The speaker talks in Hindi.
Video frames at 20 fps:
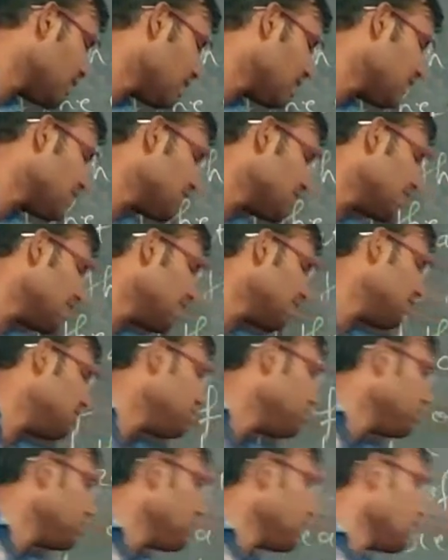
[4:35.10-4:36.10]
का आधा
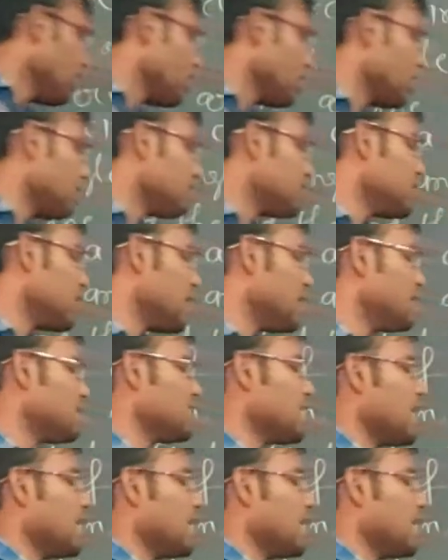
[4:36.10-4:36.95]
60 और हम साइन